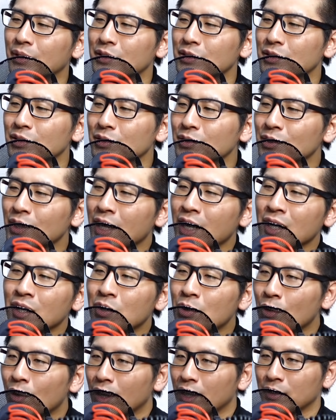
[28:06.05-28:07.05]
それ以
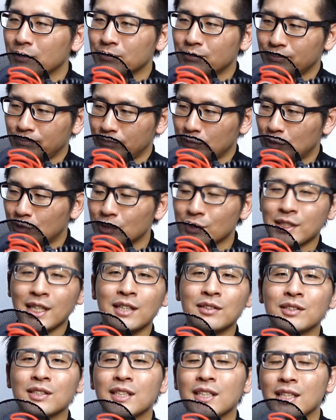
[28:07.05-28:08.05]
降は
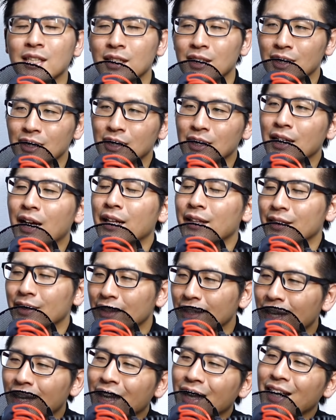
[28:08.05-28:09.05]
フルサイズ機になっ
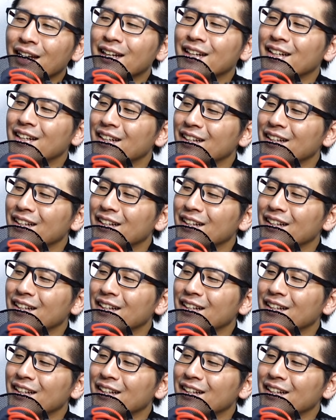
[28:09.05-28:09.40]
て、